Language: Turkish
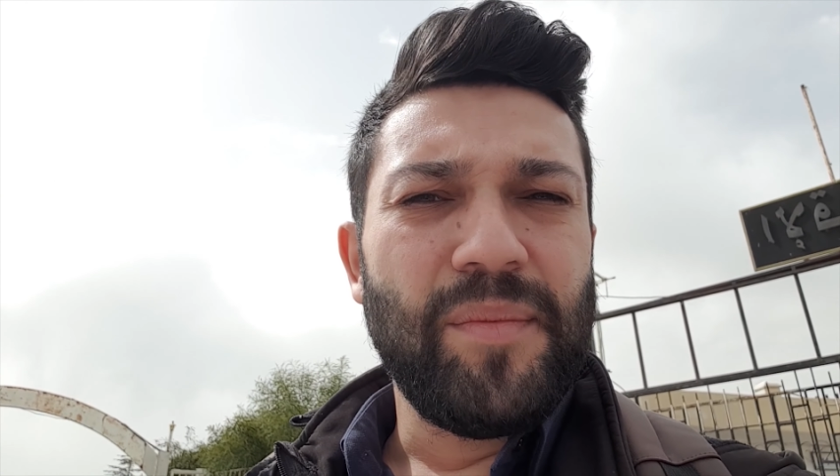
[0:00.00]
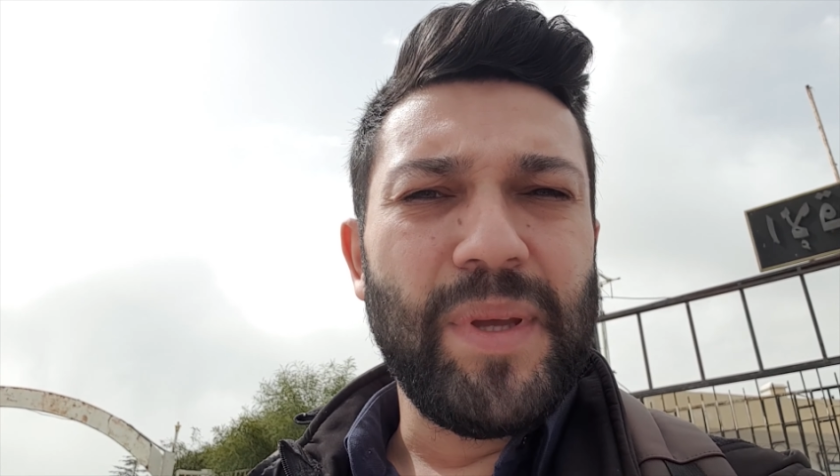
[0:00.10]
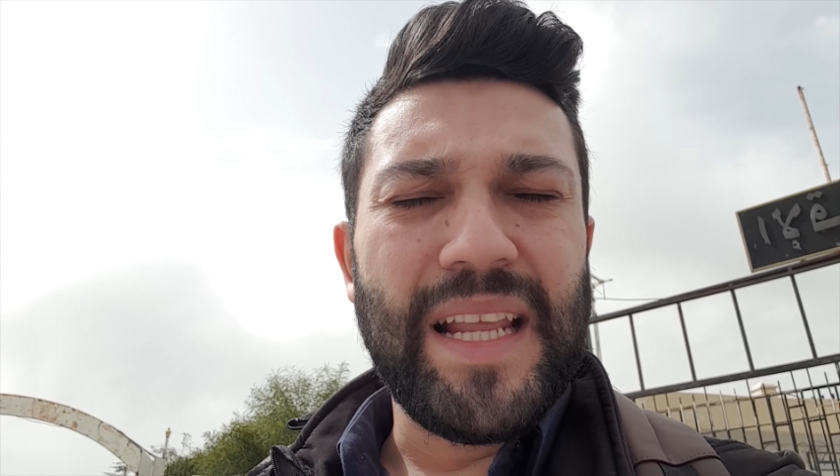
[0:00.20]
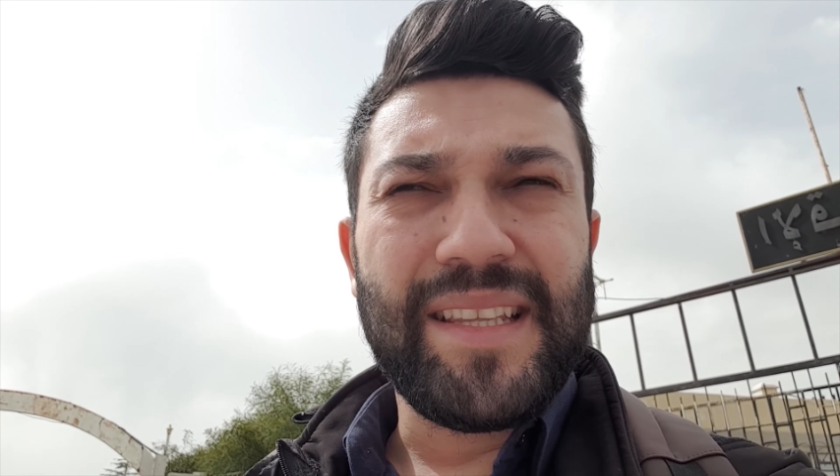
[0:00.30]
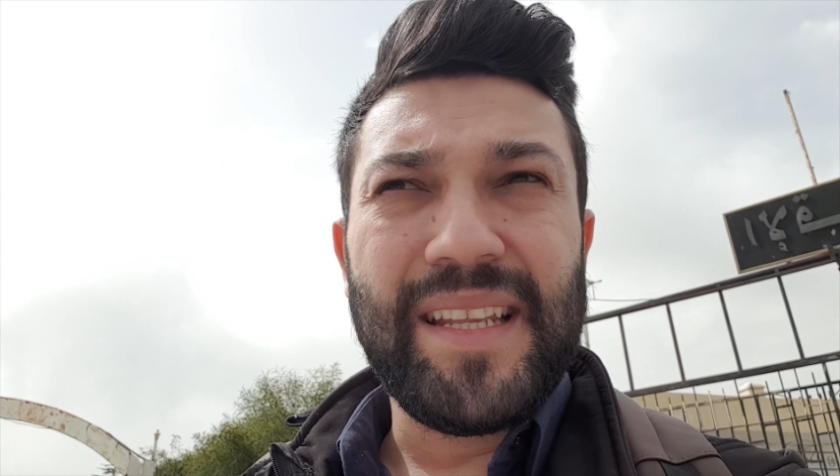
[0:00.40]

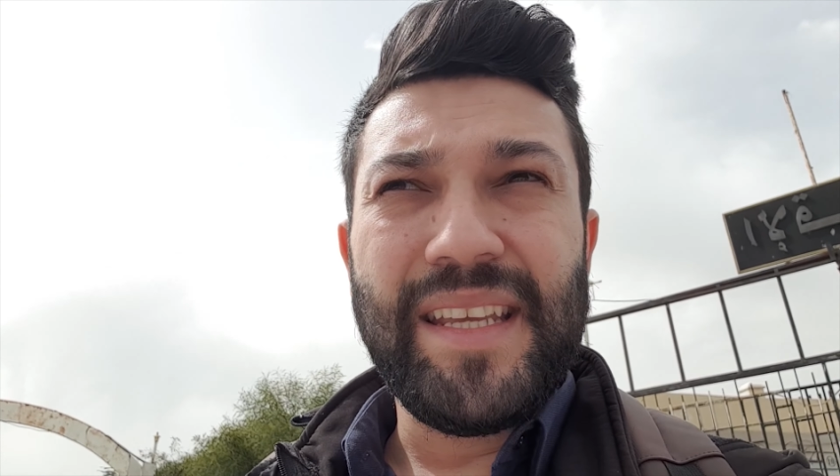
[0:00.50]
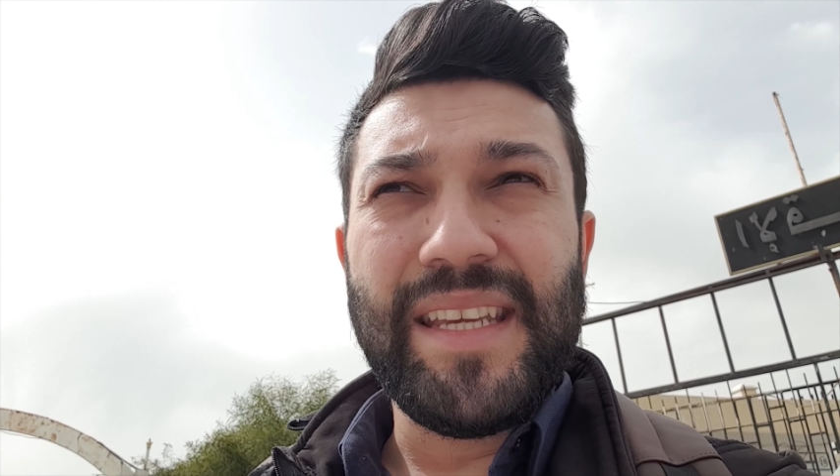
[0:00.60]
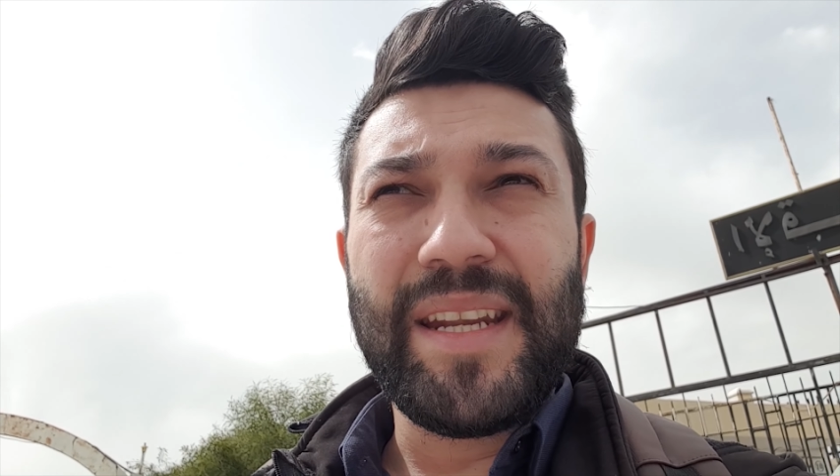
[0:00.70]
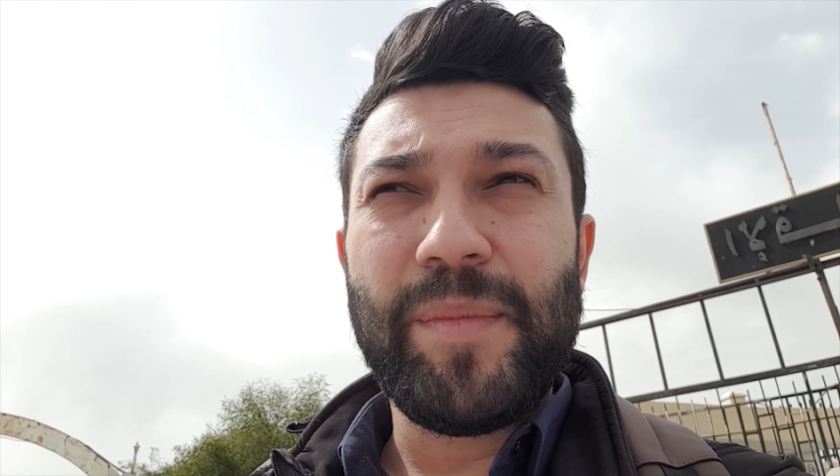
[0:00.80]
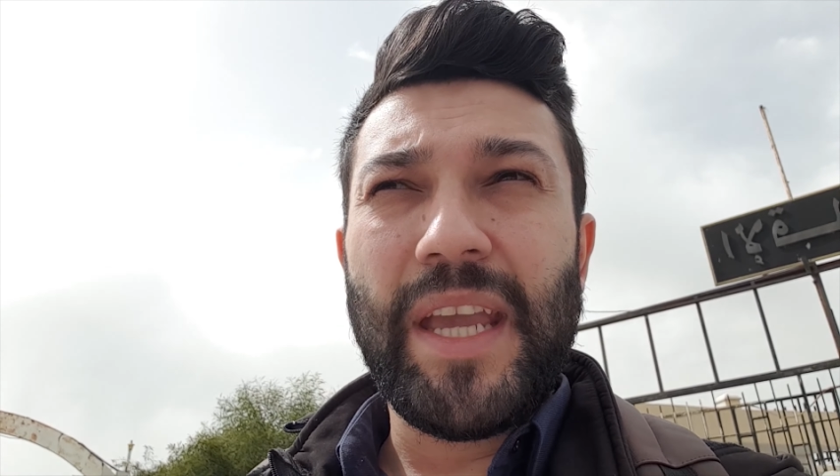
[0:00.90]
biletini
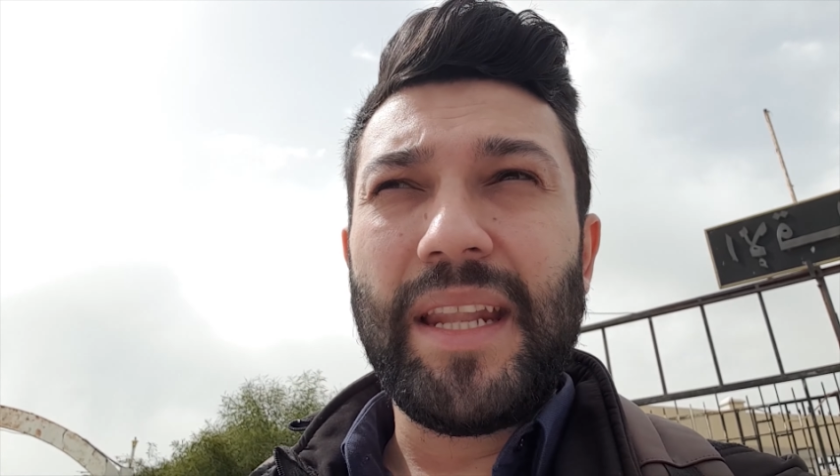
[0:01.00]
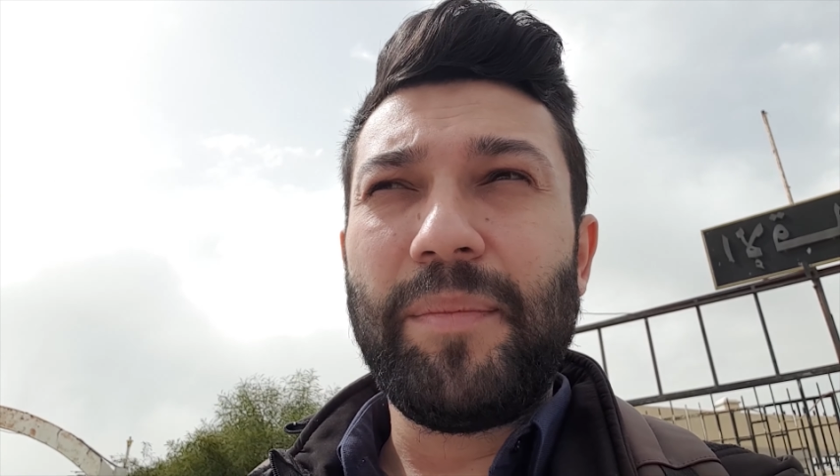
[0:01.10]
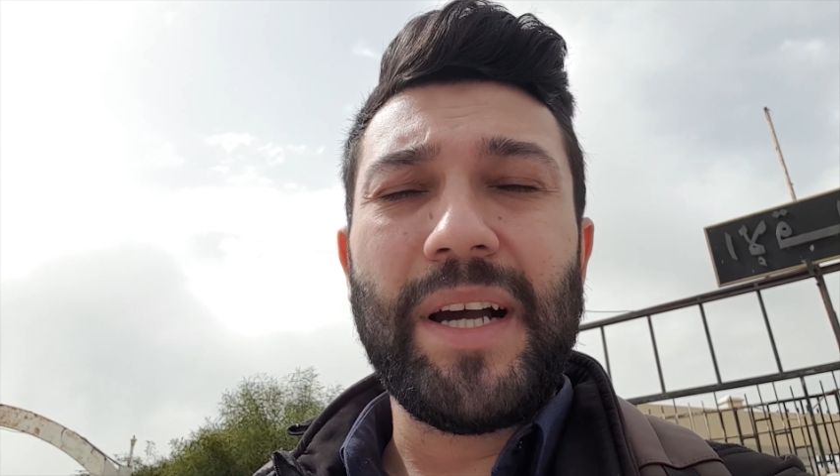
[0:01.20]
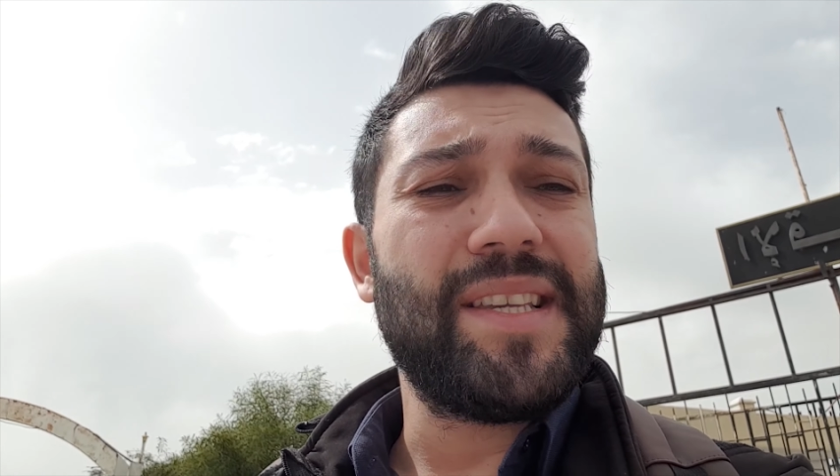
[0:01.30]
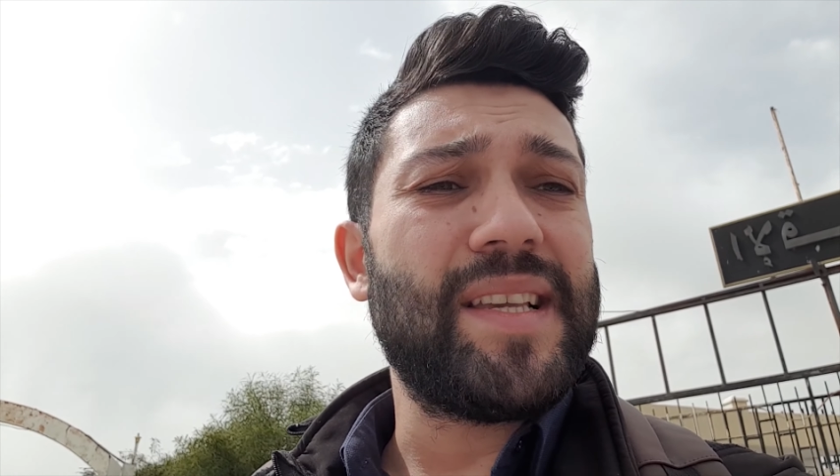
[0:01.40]
27
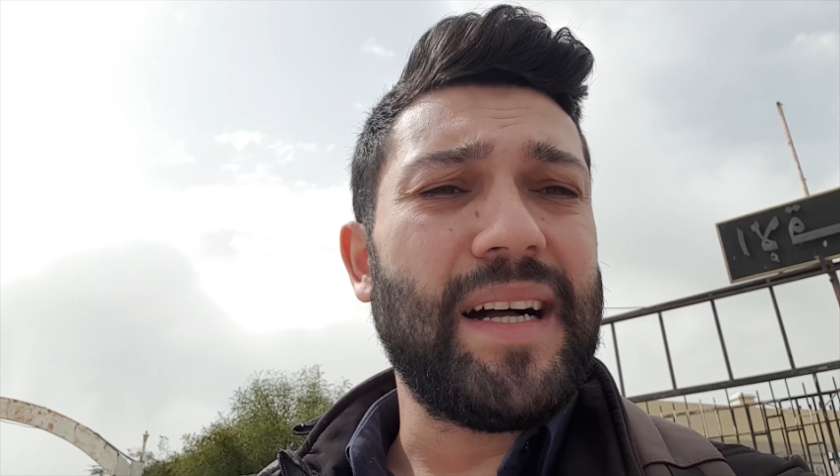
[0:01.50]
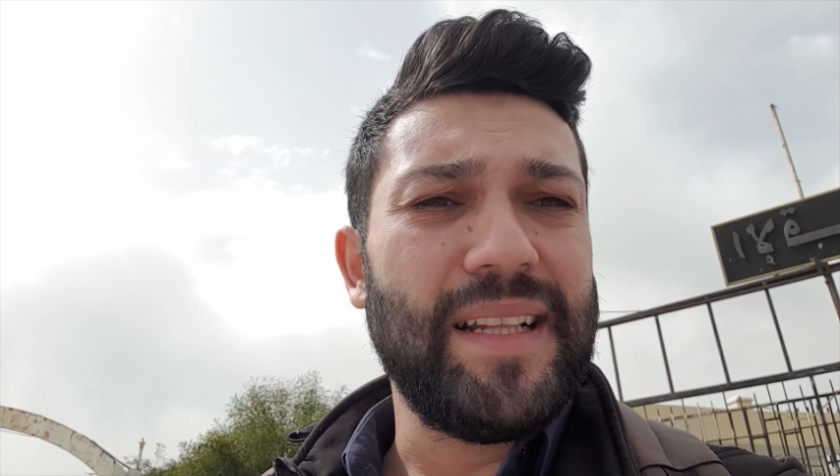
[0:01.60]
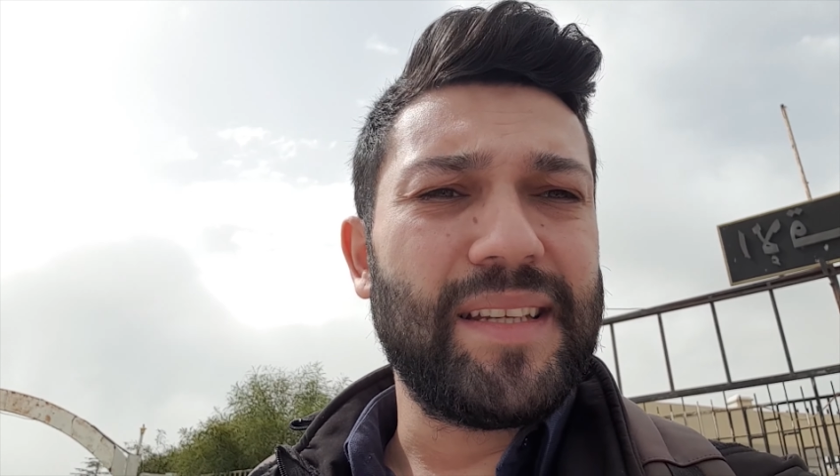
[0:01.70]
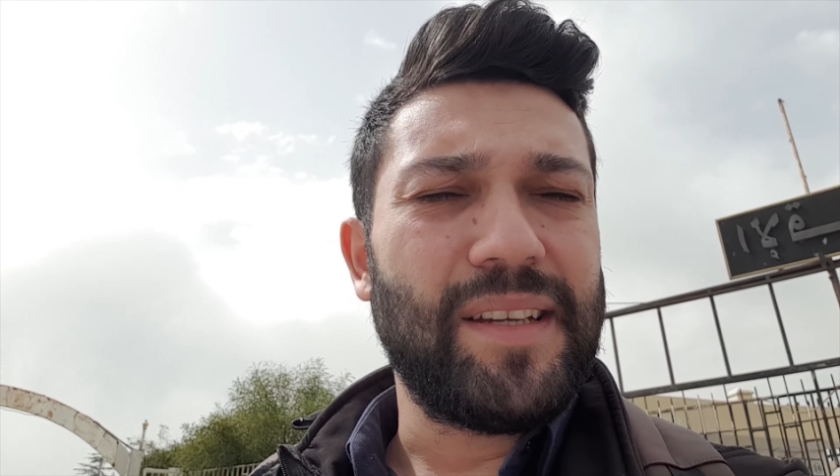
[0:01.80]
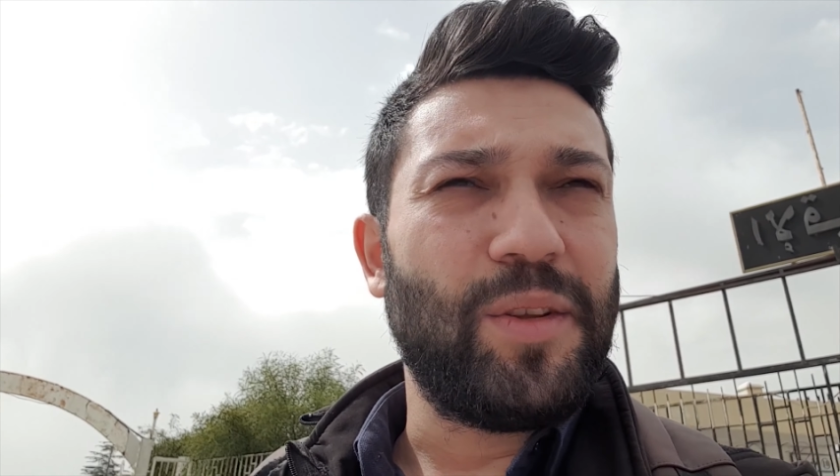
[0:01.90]
Mayıs'a
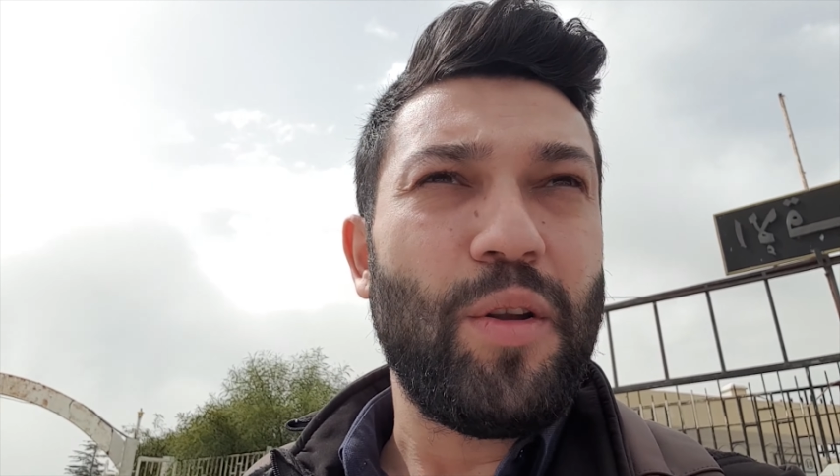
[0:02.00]
aldık.